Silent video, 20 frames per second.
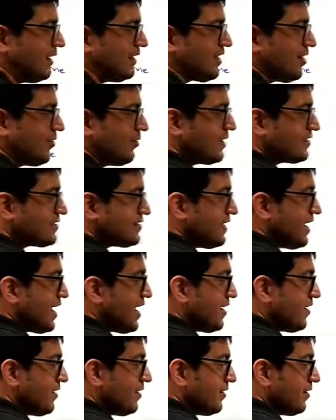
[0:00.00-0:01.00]
क्या होना चाहिए
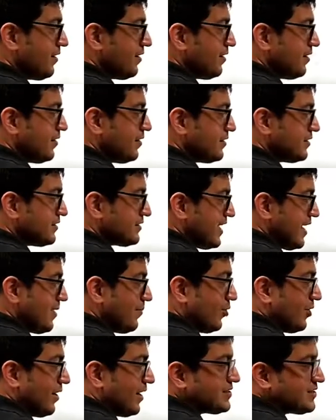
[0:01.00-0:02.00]
सेम
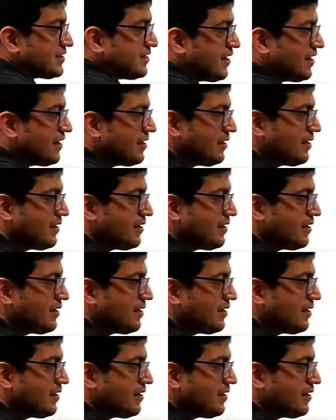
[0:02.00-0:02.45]
होना चाहिए